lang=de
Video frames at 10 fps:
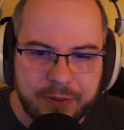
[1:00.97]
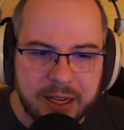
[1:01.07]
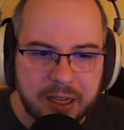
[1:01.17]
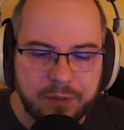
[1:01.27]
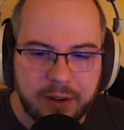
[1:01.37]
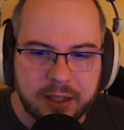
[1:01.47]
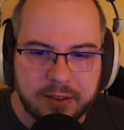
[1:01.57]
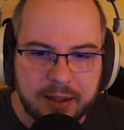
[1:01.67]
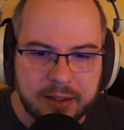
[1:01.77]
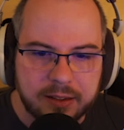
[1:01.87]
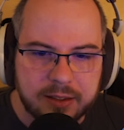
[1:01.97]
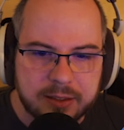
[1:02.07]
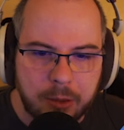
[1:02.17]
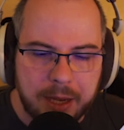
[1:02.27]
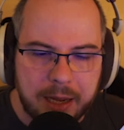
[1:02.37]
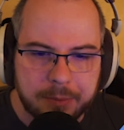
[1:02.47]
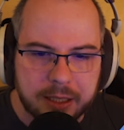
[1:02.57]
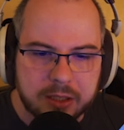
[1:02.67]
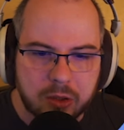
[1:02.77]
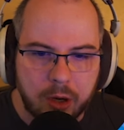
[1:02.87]
Ferien fangen jetzt an. Die
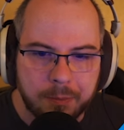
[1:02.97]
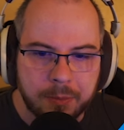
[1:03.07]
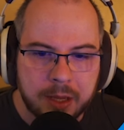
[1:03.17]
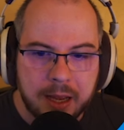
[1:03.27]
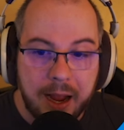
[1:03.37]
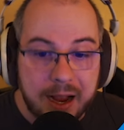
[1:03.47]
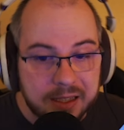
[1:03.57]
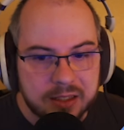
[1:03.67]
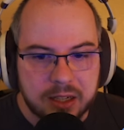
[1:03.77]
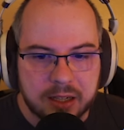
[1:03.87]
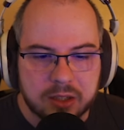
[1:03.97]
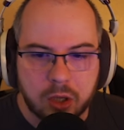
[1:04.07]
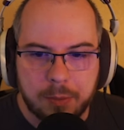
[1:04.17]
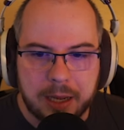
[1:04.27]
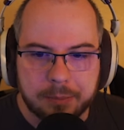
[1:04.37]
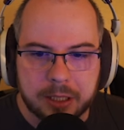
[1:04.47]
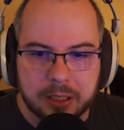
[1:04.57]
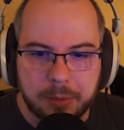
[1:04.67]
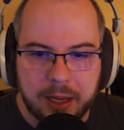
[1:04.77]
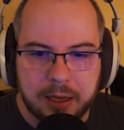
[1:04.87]
Sommer-Updates kommen. Arsenal hat ein Sommer-Update
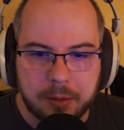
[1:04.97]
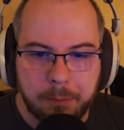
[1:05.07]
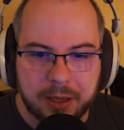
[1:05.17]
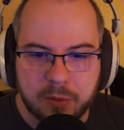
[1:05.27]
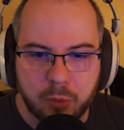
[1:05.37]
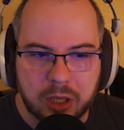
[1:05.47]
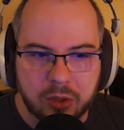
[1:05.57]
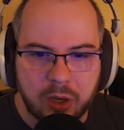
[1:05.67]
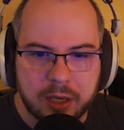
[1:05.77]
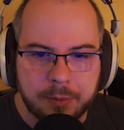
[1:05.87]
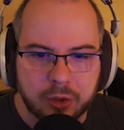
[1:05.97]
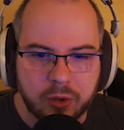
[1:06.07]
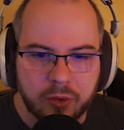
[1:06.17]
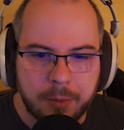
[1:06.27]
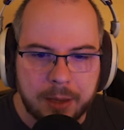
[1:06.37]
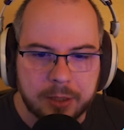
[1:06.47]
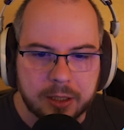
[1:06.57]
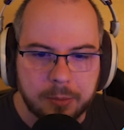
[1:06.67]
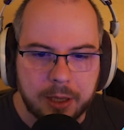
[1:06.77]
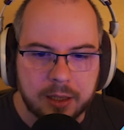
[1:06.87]
gebracht. Ein paar Simulatoren haben jetzt schon ein Sommer-Update
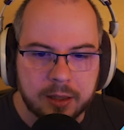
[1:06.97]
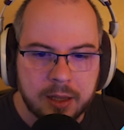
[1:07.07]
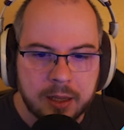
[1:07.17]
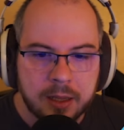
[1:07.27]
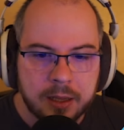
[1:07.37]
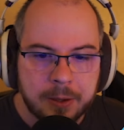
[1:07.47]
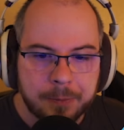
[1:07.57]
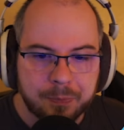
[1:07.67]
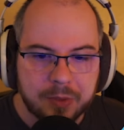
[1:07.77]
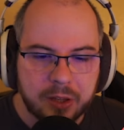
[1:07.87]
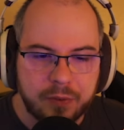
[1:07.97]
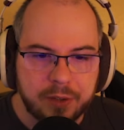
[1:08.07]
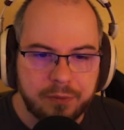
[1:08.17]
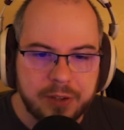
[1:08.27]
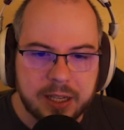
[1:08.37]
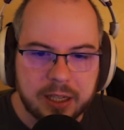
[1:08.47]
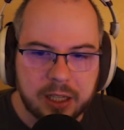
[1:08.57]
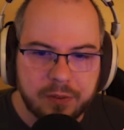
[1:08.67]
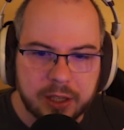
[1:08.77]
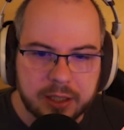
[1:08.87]
gebracht. Es wird
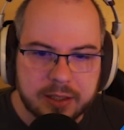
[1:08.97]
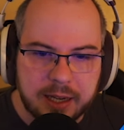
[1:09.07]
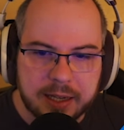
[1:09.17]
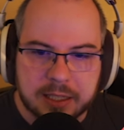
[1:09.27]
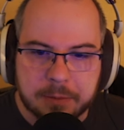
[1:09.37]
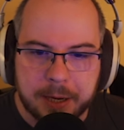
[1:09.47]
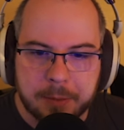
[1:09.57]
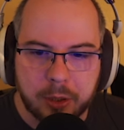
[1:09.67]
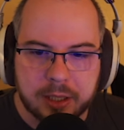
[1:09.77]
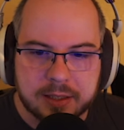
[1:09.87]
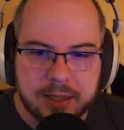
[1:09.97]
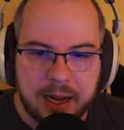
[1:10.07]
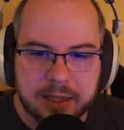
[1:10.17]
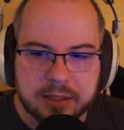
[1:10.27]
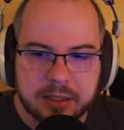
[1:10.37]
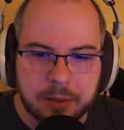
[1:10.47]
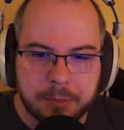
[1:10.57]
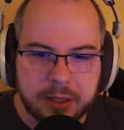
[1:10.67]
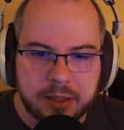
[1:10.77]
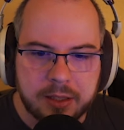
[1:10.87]
wirklich, wirklich Zeit, dass Paintball jetzt nachzieht,
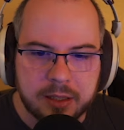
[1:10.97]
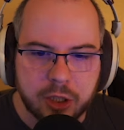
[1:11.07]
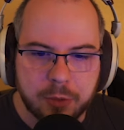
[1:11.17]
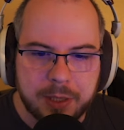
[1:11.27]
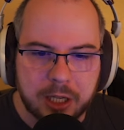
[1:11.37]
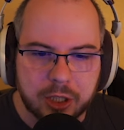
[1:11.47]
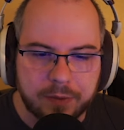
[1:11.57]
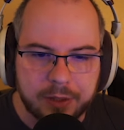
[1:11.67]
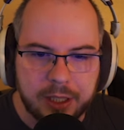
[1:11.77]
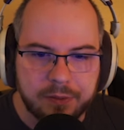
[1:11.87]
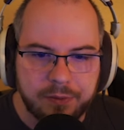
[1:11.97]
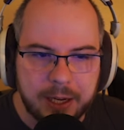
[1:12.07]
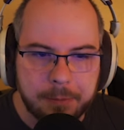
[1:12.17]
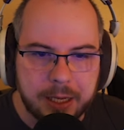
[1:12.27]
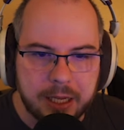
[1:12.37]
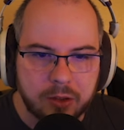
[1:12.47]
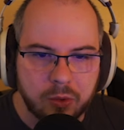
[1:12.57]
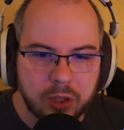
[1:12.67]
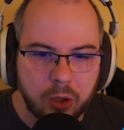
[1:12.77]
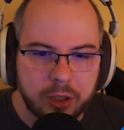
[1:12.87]
damit hier die Spielerschaft nicht wegbricht
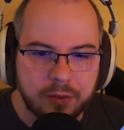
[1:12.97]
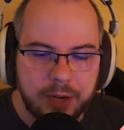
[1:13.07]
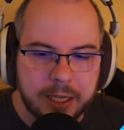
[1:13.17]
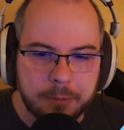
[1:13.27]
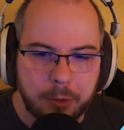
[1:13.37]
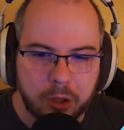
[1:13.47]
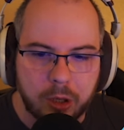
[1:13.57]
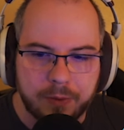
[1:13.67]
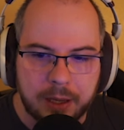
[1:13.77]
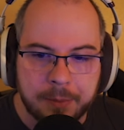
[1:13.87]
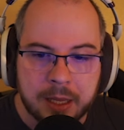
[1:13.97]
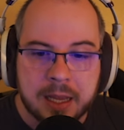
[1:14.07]
und die Leute weiter Bock drauf haben.